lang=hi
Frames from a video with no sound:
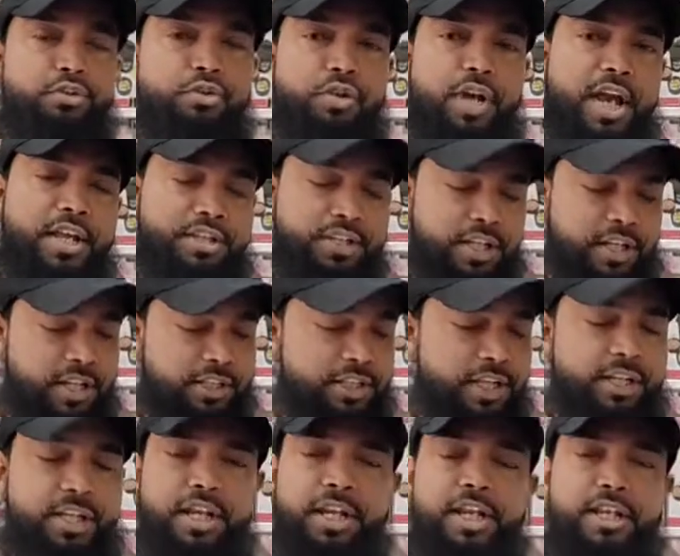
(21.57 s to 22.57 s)
तो गाइज़ चलिए
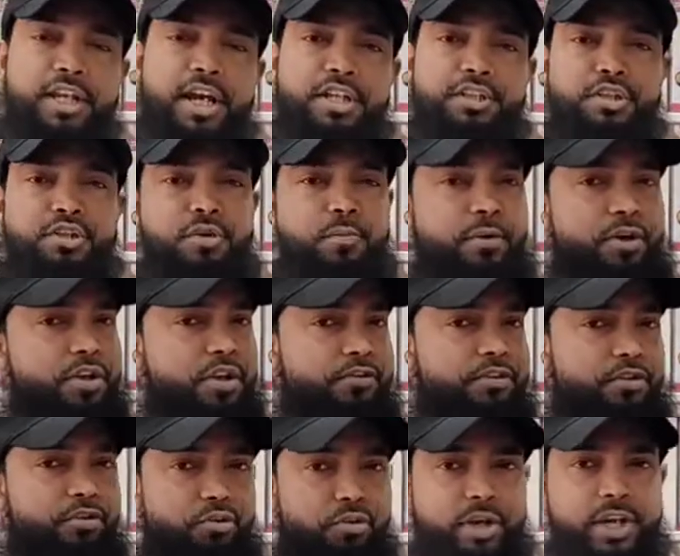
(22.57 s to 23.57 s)
देर ना करके आज के जो वीडियो
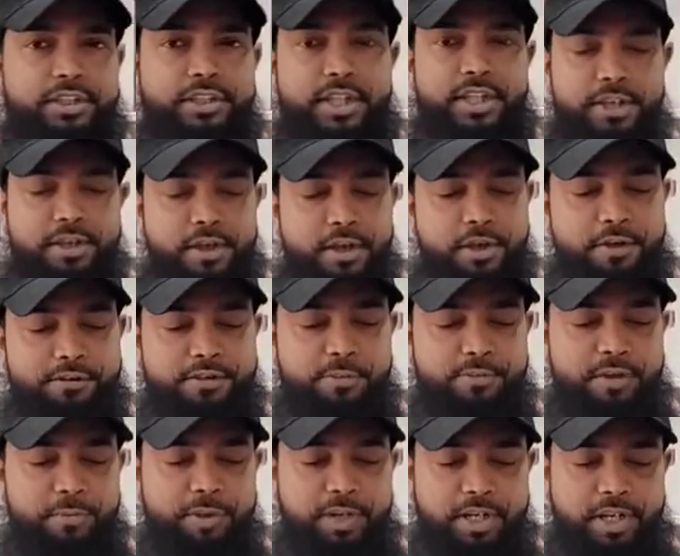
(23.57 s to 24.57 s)
तो तो से शुरू करते हैं
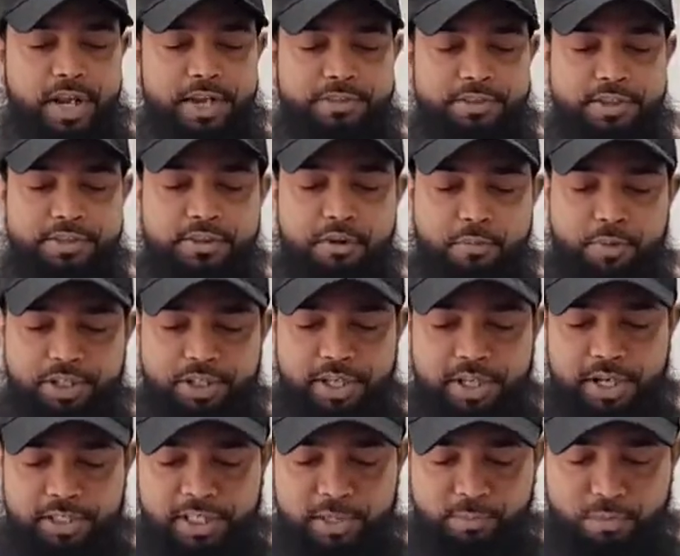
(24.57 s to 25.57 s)
सबसे पहले गाइज़ इसे ओपन
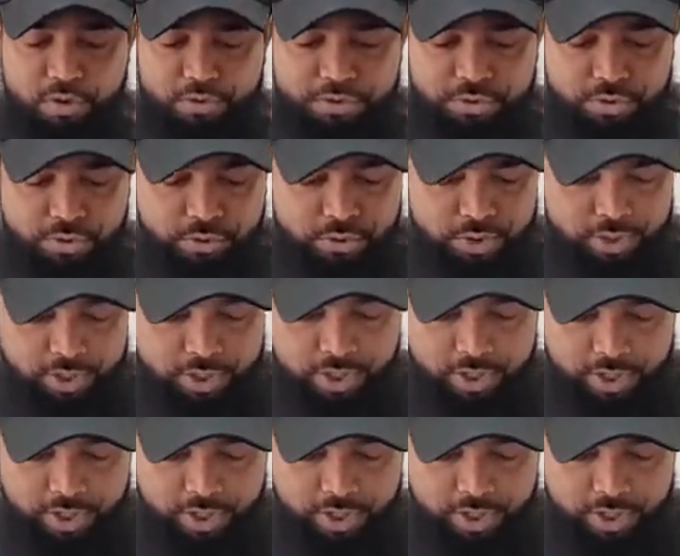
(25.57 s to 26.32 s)
कर लेते हैं बॉक्स को